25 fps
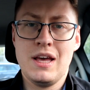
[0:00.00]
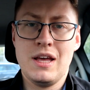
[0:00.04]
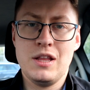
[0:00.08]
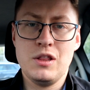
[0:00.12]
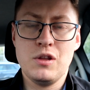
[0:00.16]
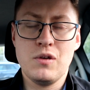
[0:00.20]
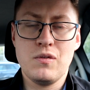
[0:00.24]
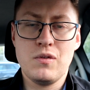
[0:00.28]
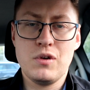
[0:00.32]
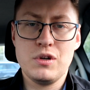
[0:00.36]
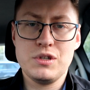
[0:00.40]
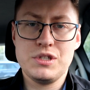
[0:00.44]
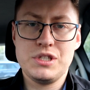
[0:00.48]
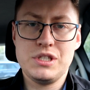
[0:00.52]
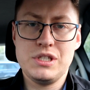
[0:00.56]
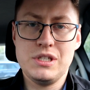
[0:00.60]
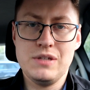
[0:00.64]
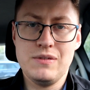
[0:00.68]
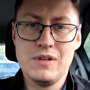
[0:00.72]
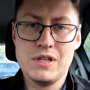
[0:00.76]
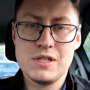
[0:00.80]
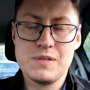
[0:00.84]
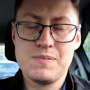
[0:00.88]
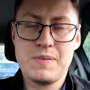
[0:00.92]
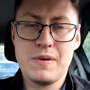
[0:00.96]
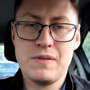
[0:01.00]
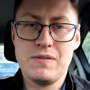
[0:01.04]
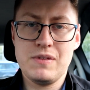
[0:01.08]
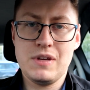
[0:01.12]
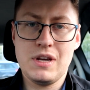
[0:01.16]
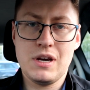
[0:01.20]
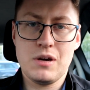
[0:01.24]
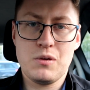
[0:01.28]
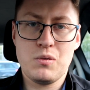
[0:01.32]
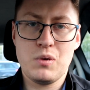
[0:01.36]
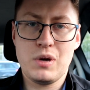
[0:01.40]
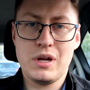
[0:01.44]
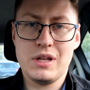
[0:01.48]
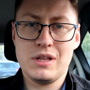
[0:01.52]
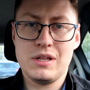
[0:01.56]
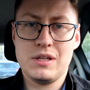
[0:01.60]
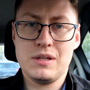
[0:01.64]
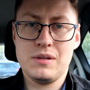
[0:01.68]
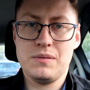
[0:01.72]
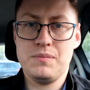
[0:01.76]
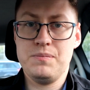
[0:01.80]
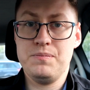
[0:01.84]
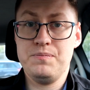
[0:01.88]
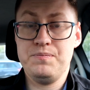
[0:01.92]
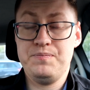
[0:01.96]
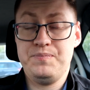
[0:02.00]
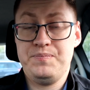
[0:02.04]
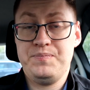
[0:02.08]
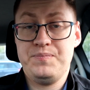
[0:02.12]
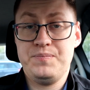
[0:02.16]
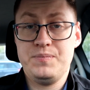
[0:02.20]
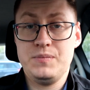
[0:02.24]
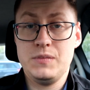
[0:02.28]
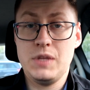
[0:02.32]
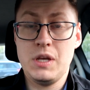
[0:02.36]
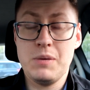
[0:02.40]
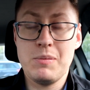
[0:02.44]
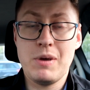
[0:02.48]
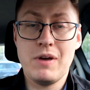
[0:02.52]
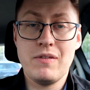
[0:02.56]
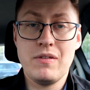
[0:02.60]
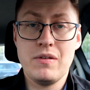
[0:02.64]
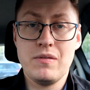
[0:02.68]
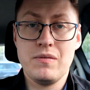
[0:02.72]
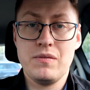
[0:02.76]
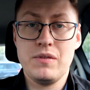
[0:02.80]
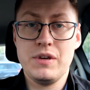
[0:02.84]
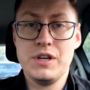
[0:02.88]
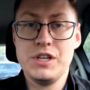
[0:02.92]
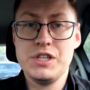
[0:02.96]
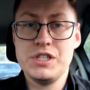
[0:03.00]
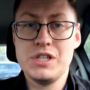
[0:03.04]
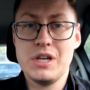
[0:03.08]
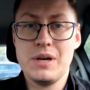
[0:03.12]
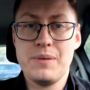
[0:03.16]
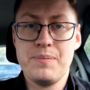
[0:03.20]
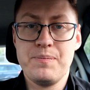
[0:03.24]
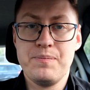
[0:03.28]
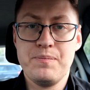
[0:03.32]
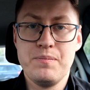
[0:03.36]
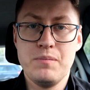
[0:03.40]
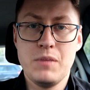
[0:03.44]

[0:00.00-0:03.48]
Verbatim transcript: nowości, więc pewnie akurat niebawem wyjdzie.